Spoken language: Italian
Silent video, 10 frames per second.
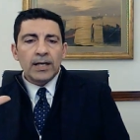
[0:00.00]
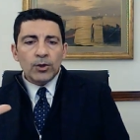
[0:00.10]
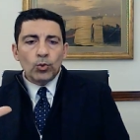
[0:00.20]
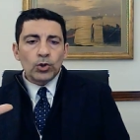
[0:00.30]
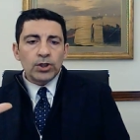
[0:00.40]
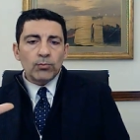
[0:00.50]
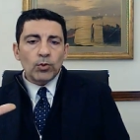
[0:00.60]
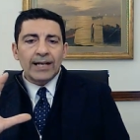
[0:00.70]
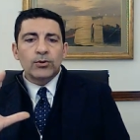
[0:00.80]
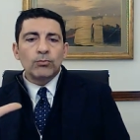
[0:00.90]
In
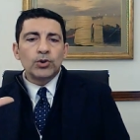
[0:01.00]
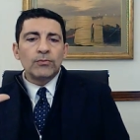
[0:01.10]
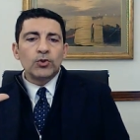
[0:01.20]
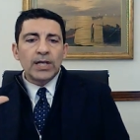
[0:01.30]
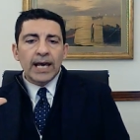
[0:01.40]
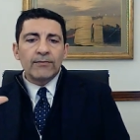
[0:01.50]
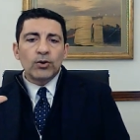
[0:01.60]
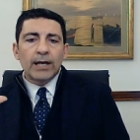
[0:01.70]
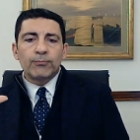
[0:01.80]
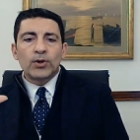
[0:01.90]
ultimo, altro motivo di
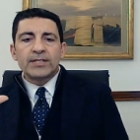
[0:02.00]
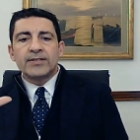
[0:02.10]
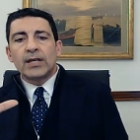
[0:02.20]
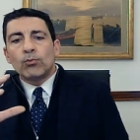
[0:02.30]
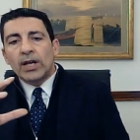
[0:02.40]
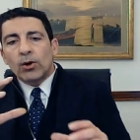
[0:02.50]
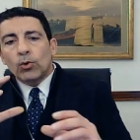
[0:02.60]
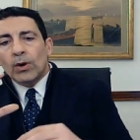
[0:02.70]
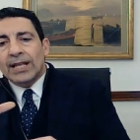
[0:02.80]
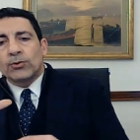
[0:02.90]
revoca può essere
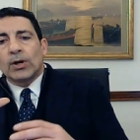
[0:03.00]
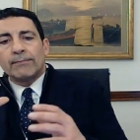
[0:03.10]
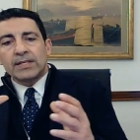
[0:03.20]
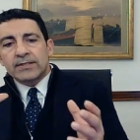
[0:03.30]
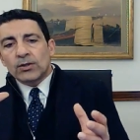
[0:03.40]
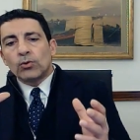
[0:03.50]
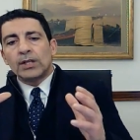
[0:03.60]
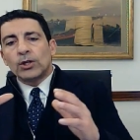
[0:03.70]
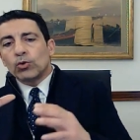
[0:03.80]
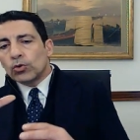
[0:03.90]
quello quando
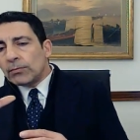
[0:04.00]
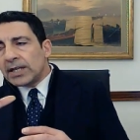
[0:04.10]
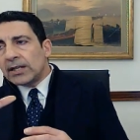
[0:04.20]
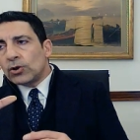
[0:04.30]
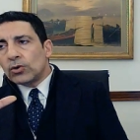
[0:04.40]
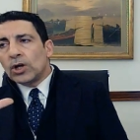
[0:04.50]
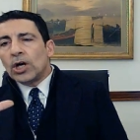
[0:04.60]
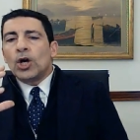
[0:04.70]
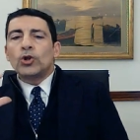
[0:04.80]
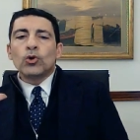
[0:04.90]
l'amministratore di condominio
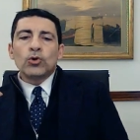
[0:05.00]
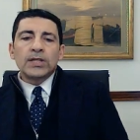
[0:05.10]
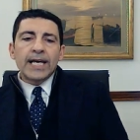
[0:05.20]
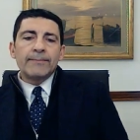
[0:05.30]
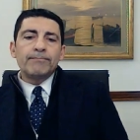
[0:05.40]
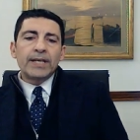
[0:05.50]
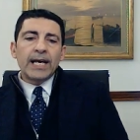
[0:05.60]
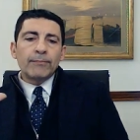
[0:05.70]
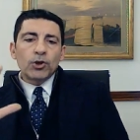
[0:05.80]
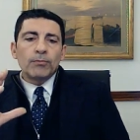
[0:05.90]
non
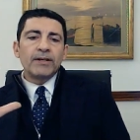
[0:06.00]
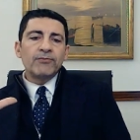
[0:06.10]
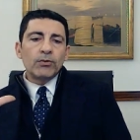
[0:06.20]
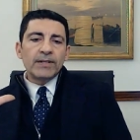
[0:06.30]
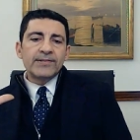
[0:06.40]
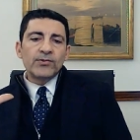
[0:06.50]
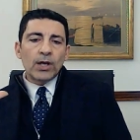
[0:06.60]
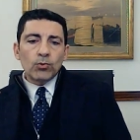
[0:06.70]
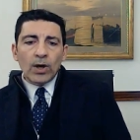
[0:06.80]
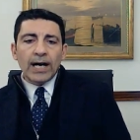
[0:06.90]
ottemperi alla propria
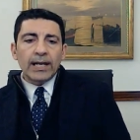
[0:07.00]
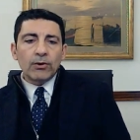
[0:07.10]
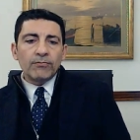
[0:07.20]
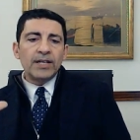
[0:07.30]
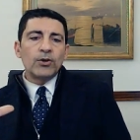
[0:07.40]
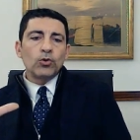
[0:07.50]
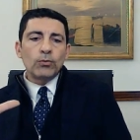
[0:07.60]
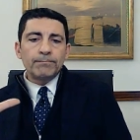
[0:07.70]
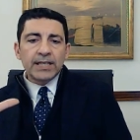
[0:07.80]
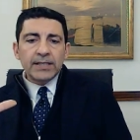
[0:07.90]
formazione annuale, ovvero
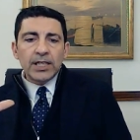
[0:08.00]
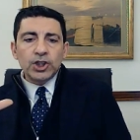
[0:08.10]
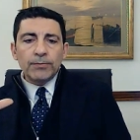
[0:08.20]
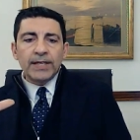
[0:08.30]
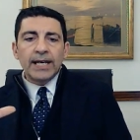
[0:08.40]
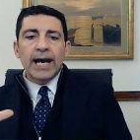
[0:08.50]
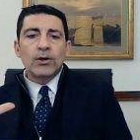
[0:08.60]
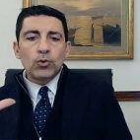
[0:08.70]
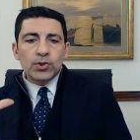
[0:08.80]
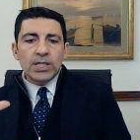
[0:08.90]
non partecipi
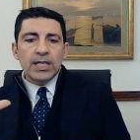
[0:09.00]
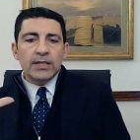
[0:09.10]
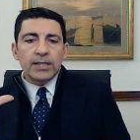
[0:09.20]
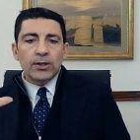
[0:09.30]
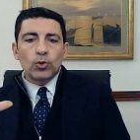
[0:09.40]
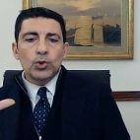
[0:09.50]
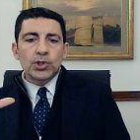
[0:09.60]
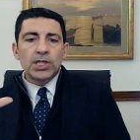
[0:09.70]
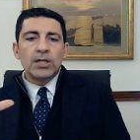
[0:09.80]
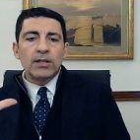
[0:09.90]
ai cosiddetti
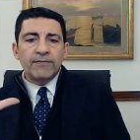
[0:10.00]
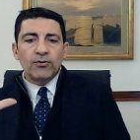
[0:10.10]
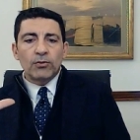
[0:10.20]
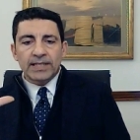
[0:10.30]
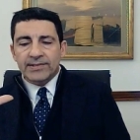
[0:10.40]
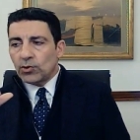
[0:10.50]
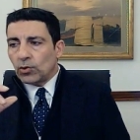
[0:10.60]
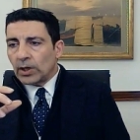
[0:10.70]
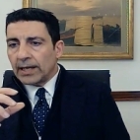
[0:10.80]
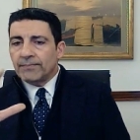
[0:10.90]
corsi di
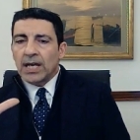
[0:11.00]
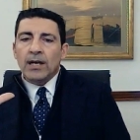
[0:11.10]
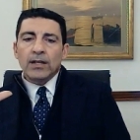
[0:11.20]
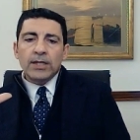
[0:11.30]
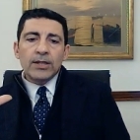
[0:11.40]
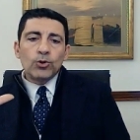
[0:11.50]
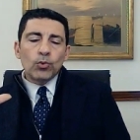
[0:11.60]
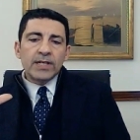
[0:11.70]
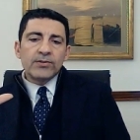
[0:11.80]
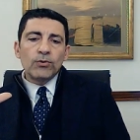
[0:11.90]
formazione.
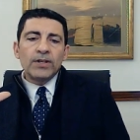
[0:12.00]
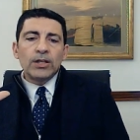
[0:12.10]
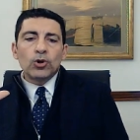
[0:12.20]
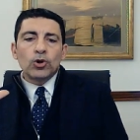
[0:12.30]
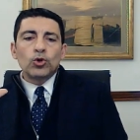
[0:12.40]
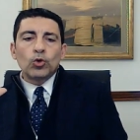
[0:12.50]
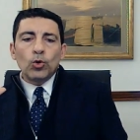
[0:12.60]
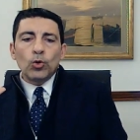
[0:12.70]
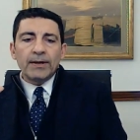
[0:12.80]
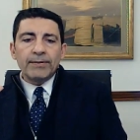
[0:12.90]
Detto questo, vi ricordo
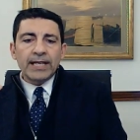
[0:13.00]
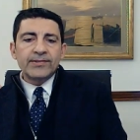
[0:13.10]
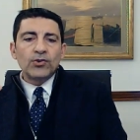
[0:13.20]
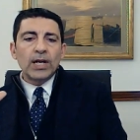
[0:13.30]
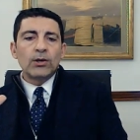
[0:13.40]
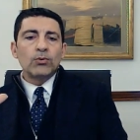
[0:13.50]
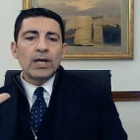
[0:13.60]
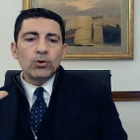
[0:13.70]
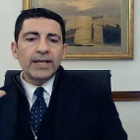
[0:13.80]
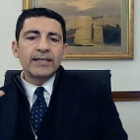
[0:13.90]
come per azionare
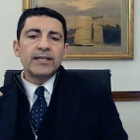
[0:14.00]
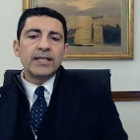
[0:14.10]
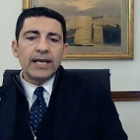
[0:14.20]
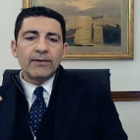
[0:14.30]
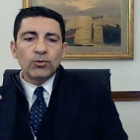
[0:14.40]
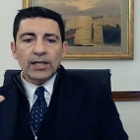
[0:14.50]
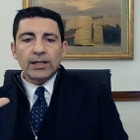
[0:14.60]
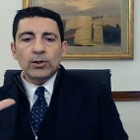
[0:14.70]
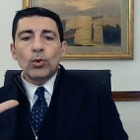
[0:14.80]
una domanda di revoca del